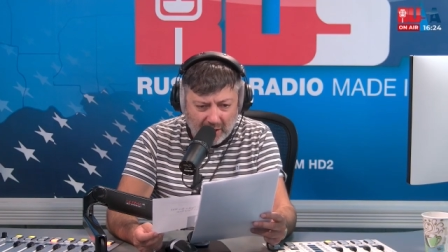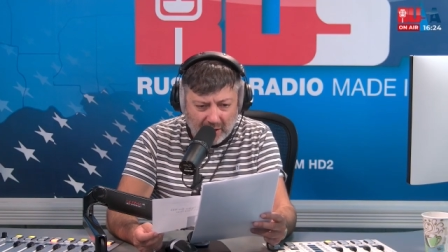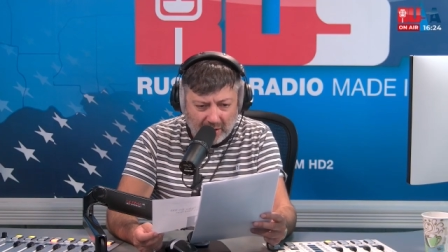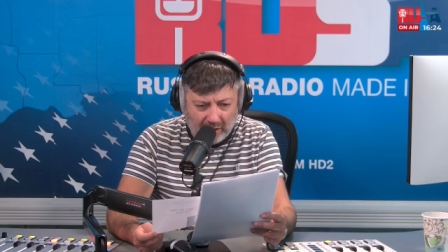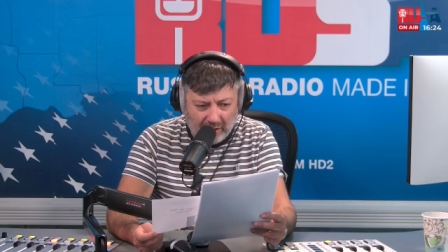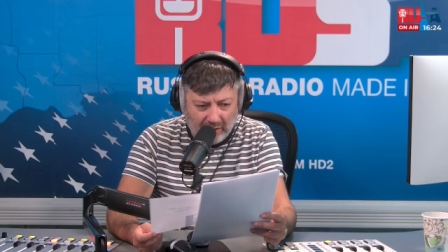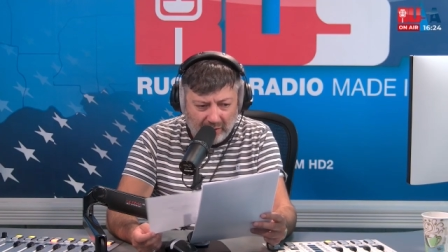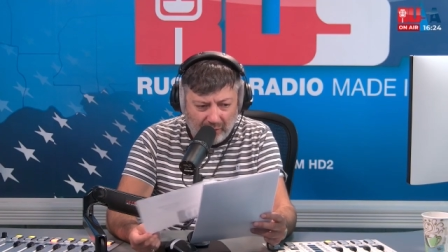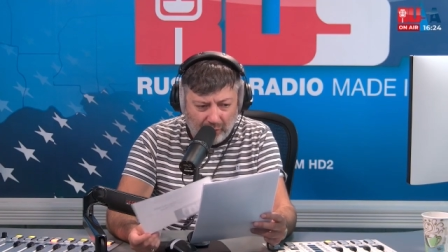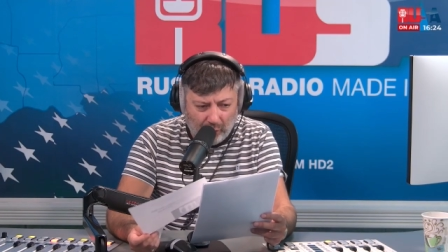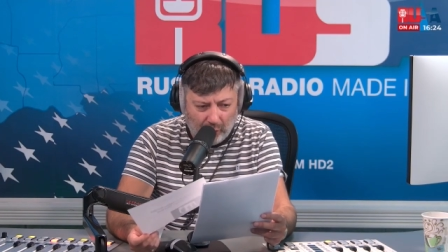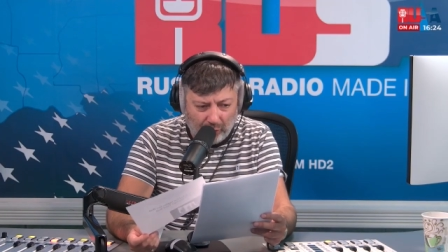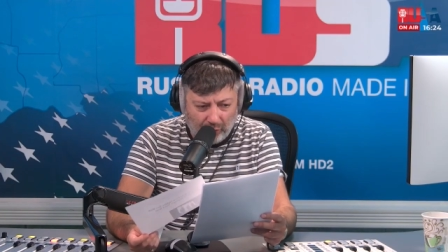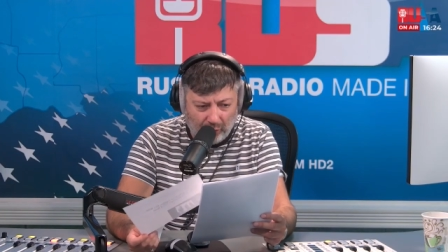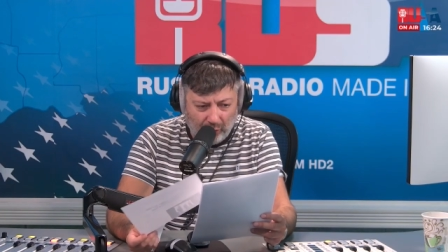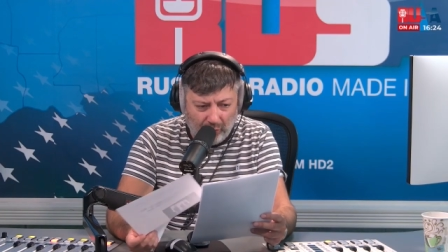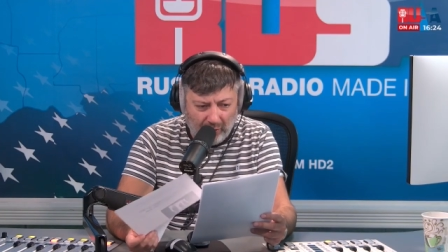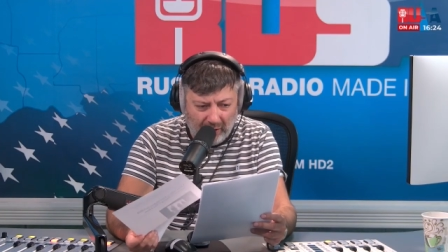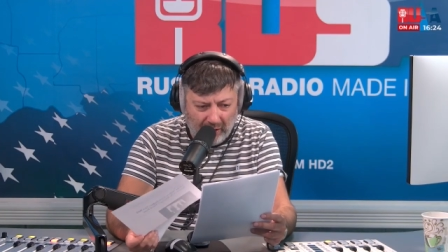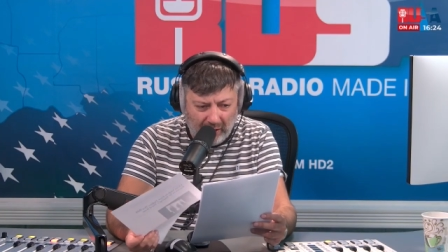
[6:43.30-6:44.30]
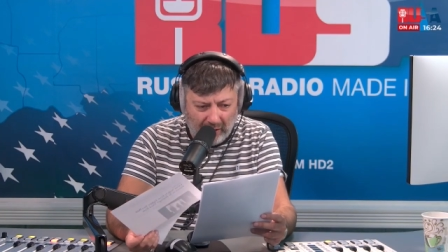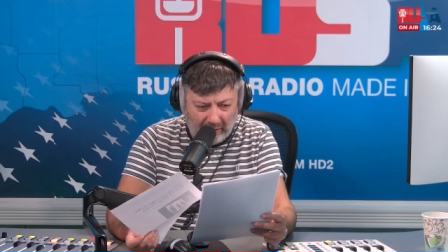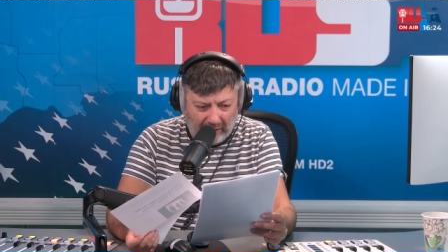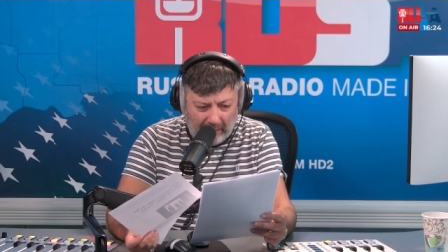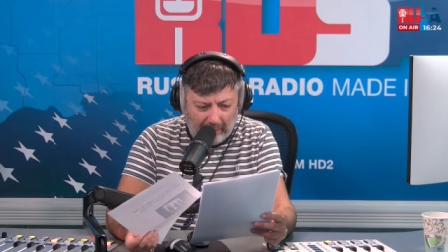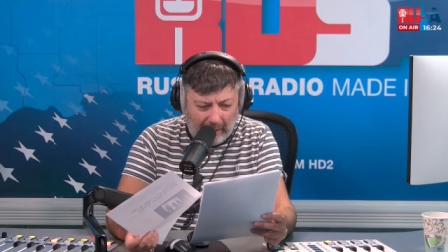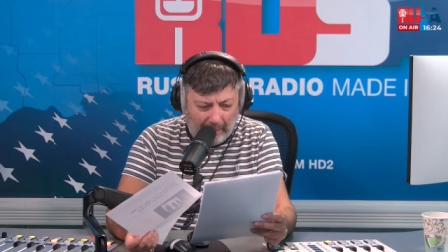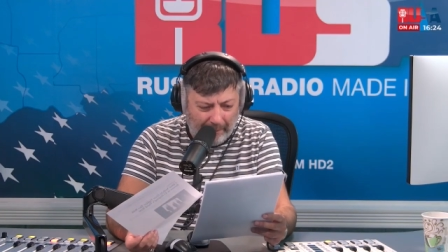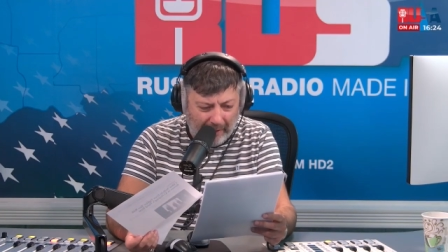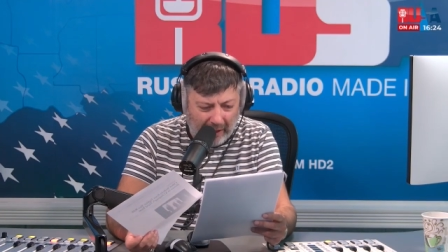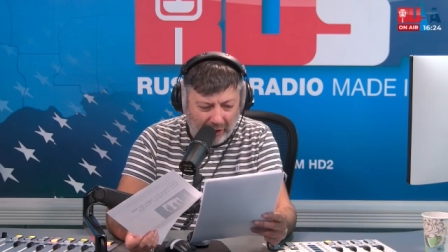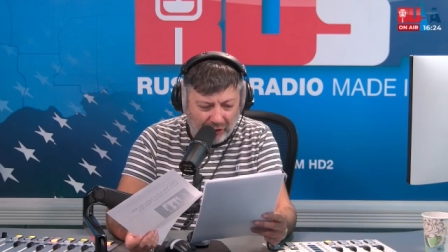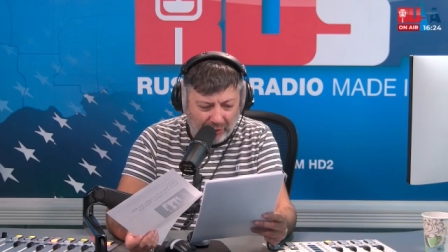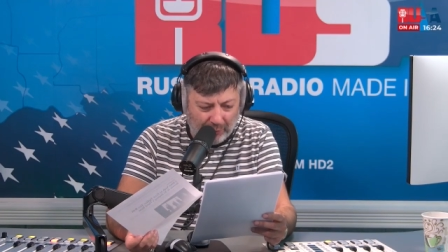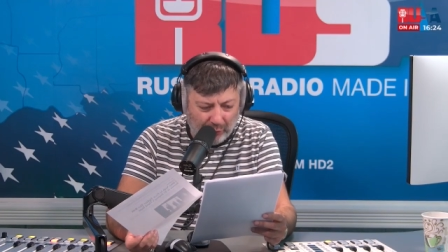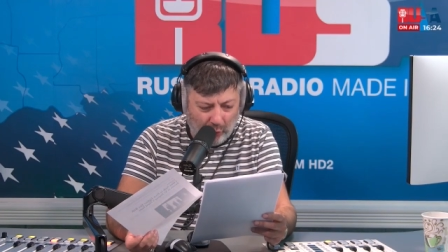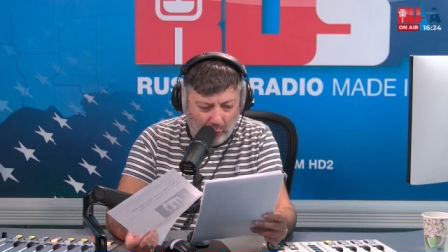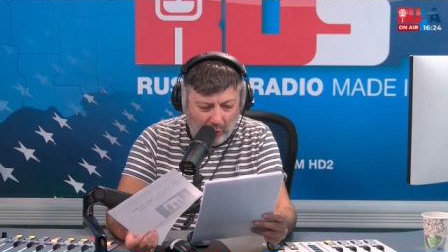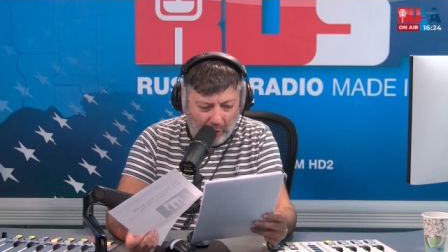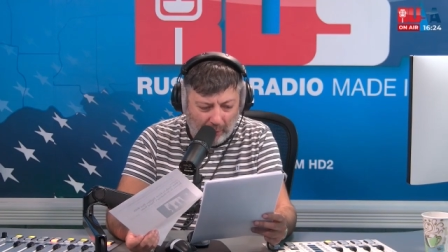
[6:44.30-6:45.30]
вот, ну и там, опять же,
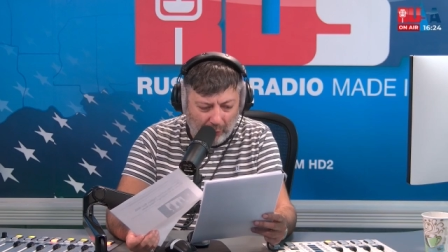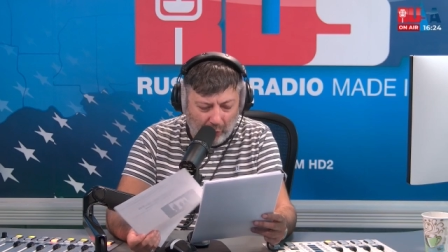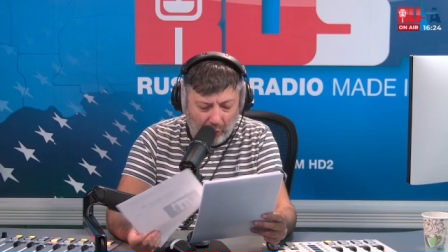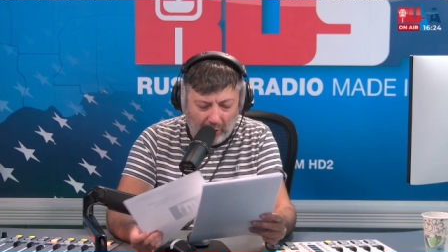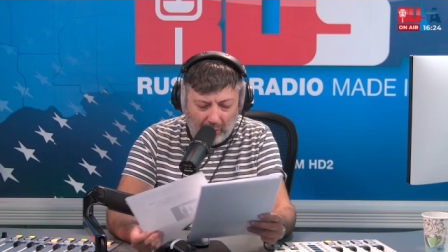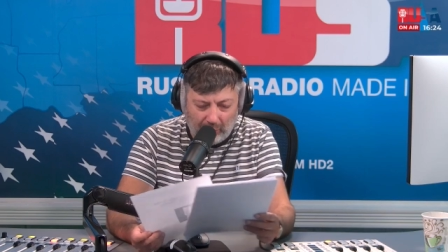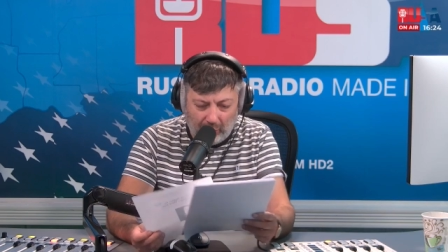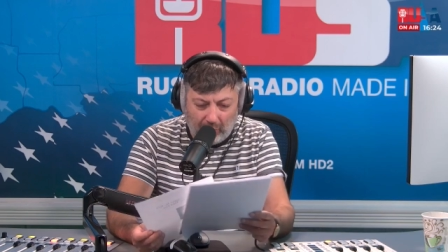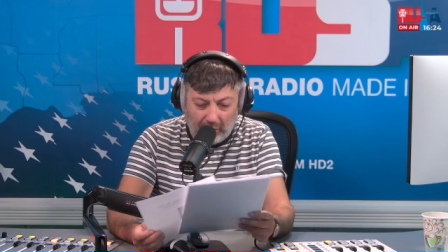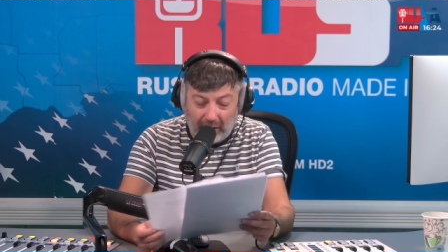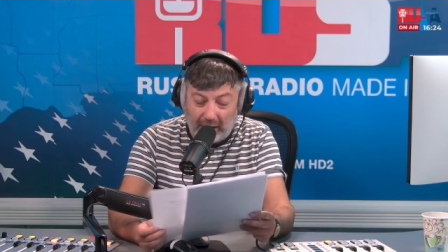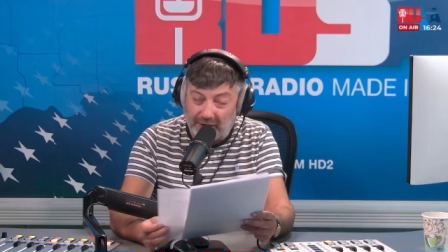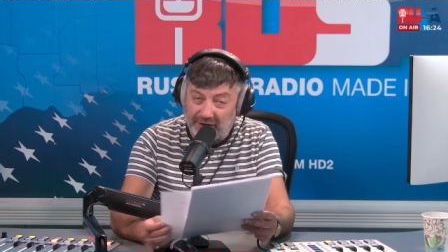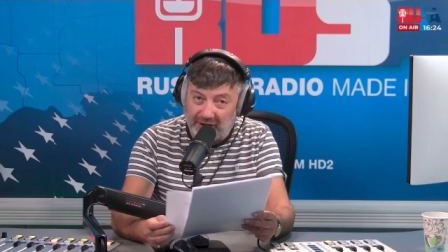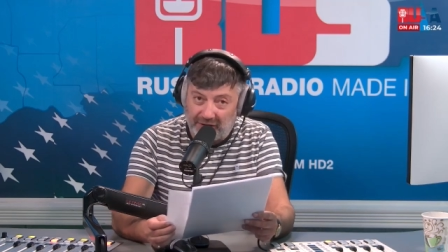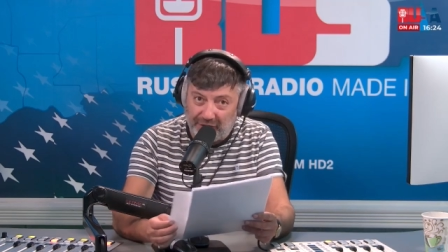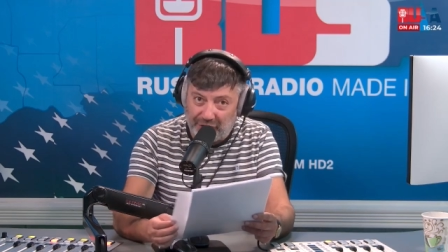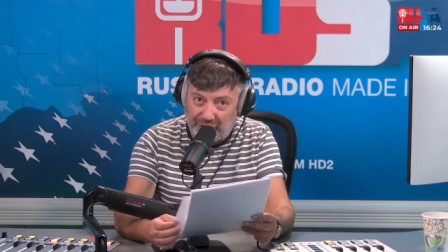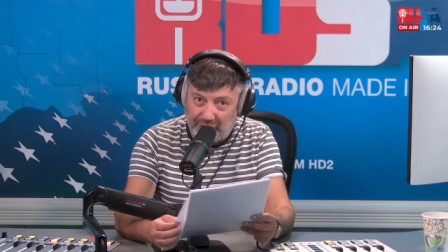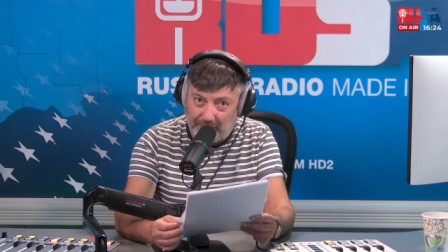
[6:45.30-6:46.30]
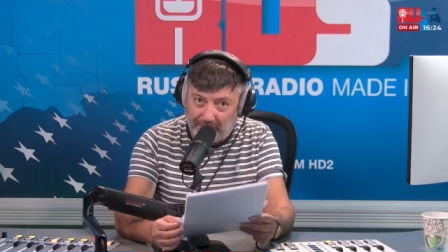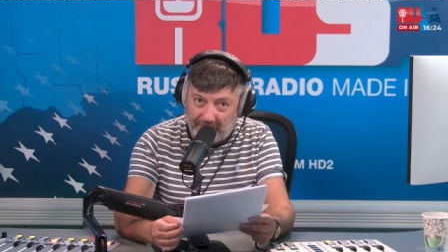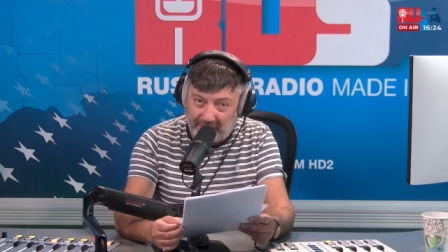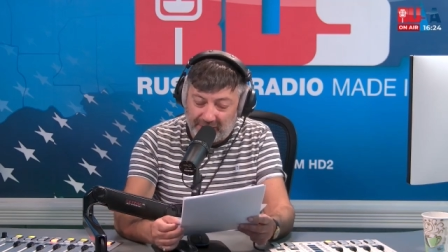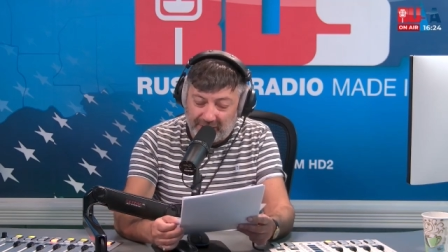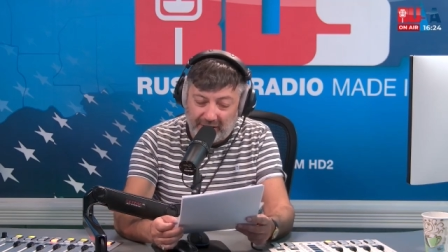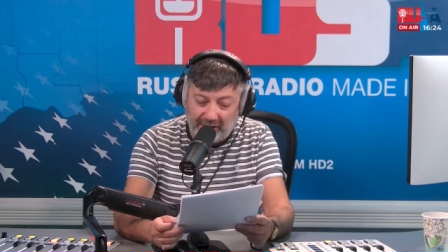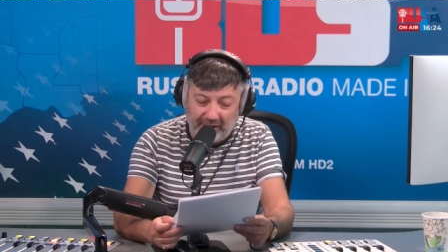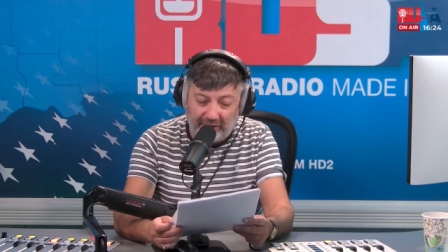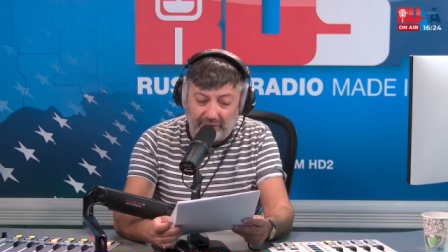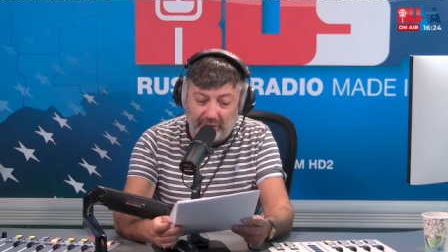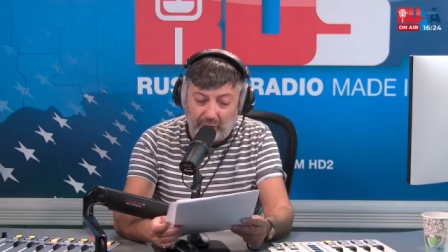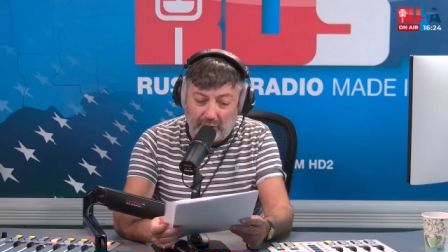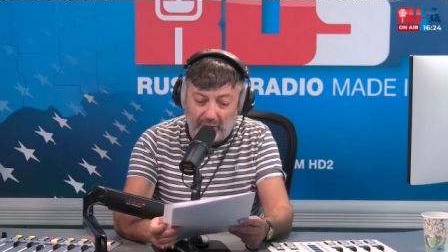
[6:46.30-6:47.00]
много-много-много разных вещей происходило,